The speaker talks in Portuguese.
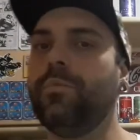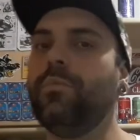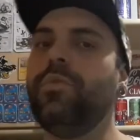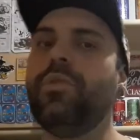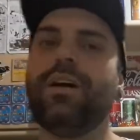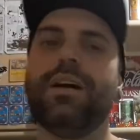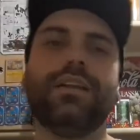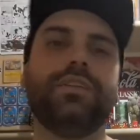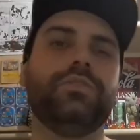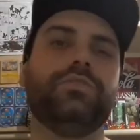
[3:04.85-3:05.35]
Pô,
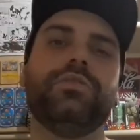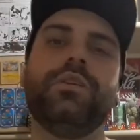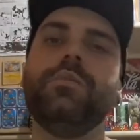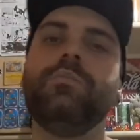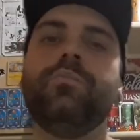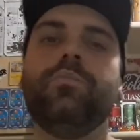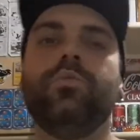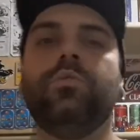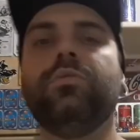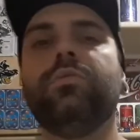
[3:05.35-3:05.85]
cara, isso é
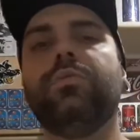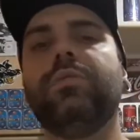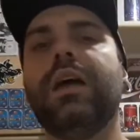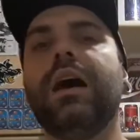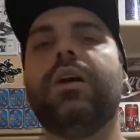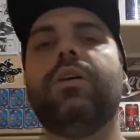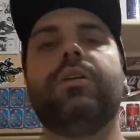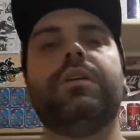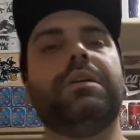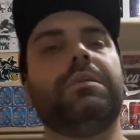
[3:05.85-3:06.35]
muito
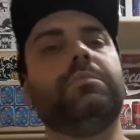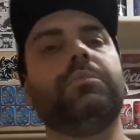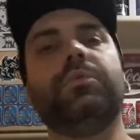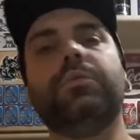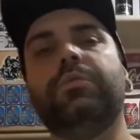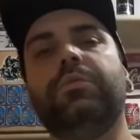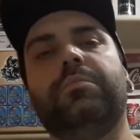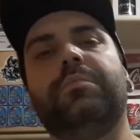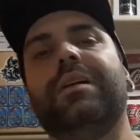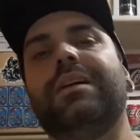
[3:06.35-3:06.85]
da hora, é
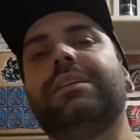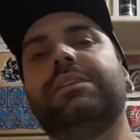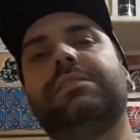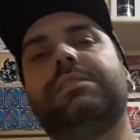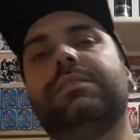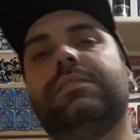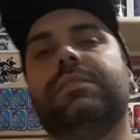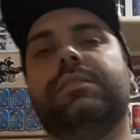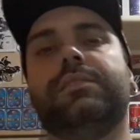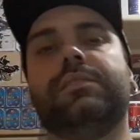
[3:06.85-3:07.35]
muito
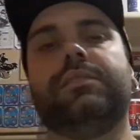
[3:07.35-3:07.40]
massa.